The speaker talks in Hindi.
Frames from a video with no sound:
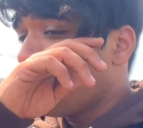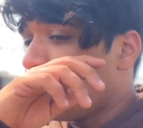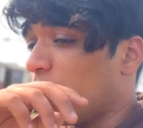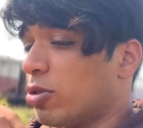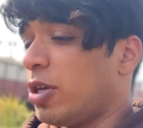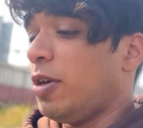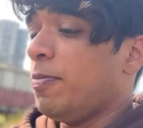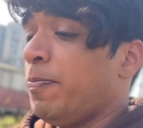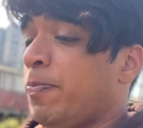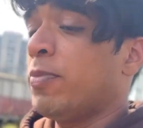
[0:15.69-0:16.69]
बहुत ही
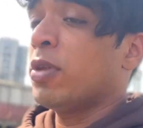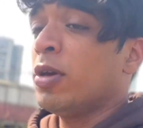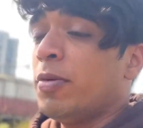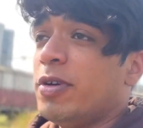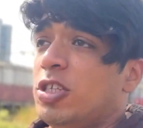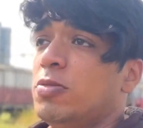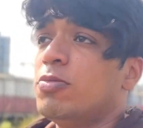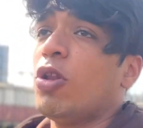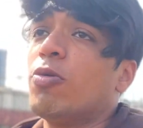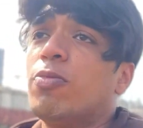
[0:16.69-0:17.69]
मीन्स
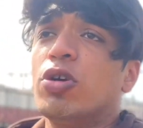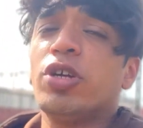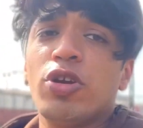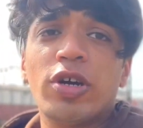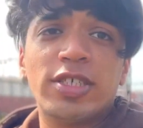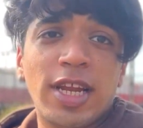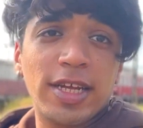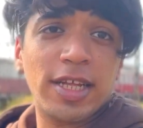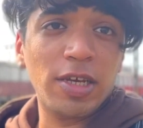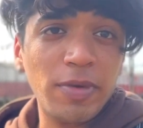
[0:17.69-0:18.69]
बहुत जनों को ऐसा
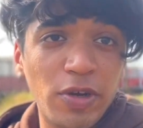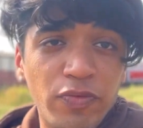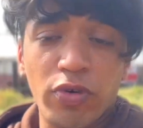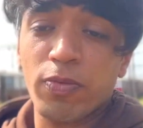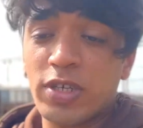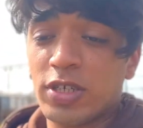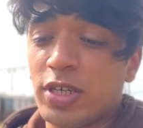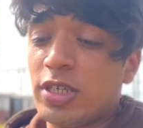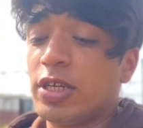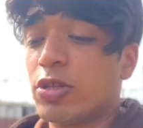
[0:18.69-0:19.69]
लगता है कि मैं इन्फॉर्मेशन
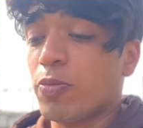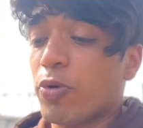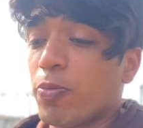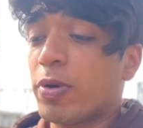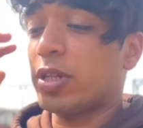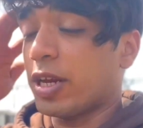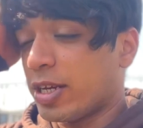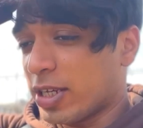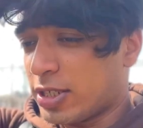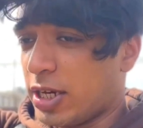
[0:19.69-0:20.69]
नहीं देता प्रॉपर
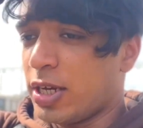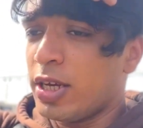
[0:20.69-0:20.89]
तरीके से